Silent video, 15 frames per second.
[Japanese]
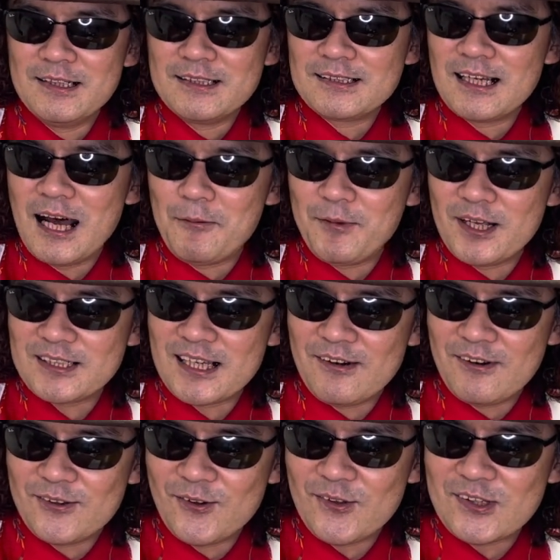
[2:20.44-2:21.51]
さあ皆さん
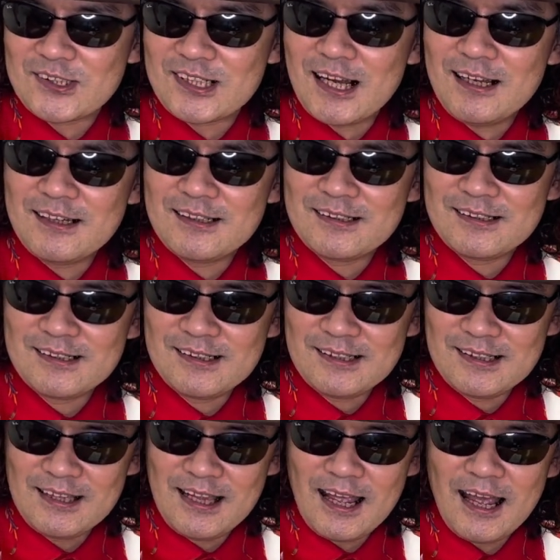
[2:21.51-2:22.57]
はどうですか
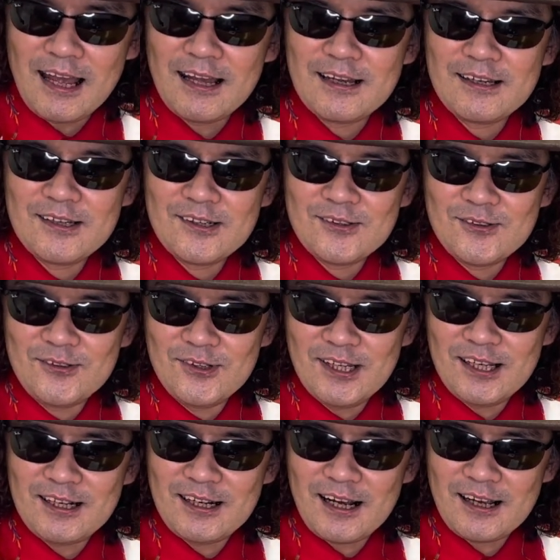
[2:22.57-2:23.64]
ね。ふり
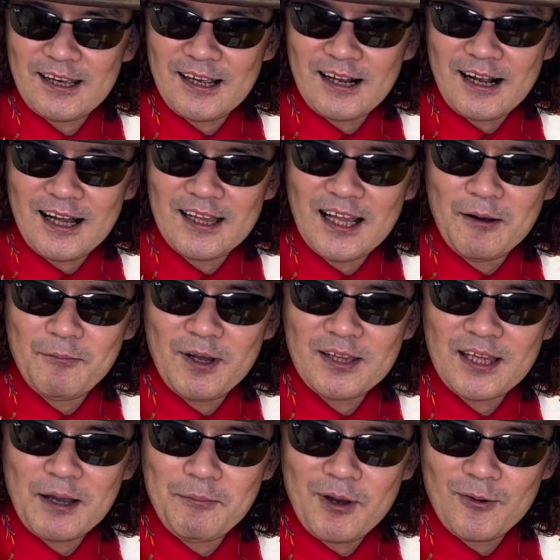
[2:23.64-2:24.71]
かけか生
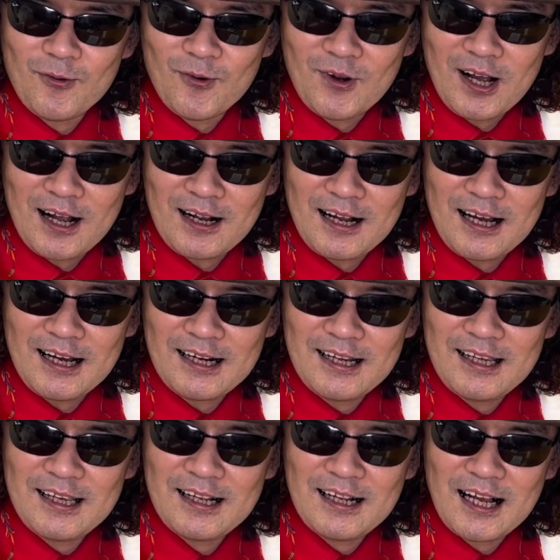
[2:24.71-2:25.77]
卵か
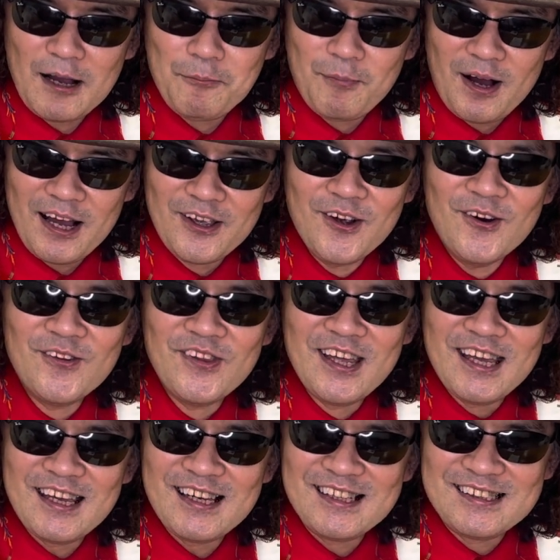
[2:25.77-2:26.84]
カレーか
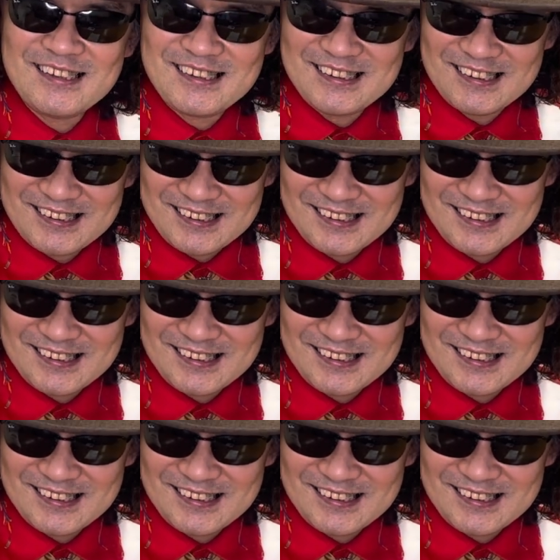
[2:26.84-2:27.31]
マヨネーズ。